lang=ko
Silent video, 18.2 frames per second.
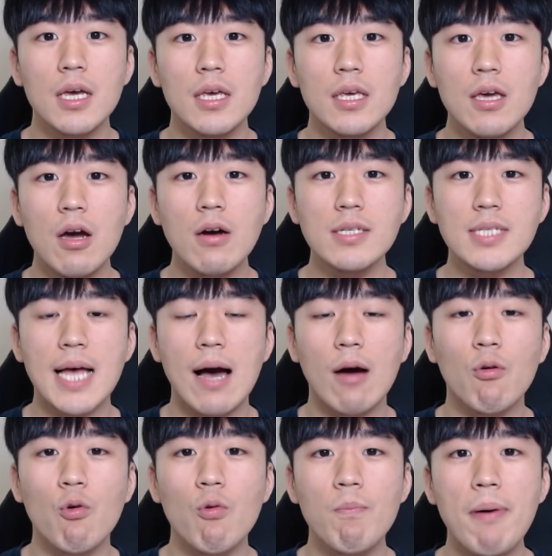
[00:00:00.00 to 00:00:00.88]
형사,
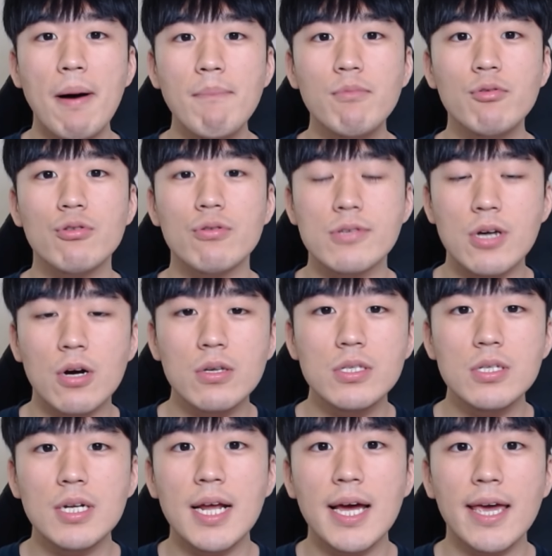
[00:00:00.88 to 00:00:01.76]
공판부로
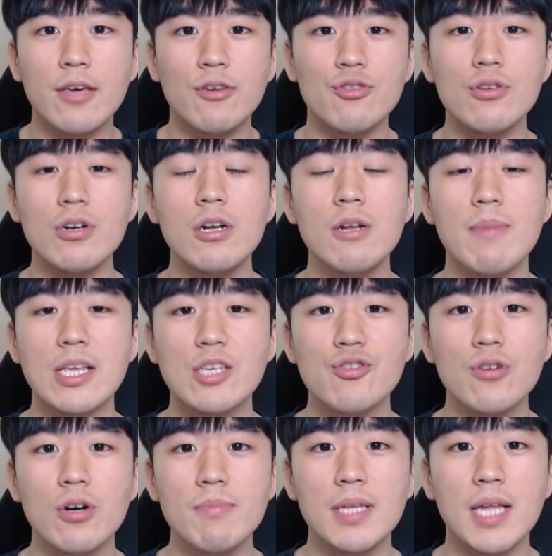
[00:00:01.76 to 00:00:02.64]
적절하게 균형을
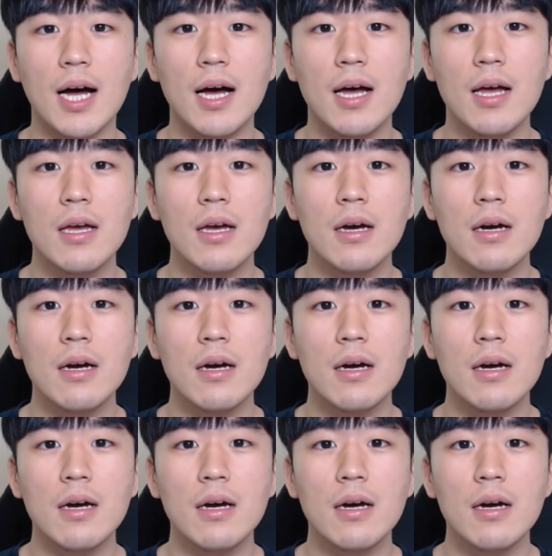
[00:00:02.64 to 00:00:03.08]
맞춘 겁니다.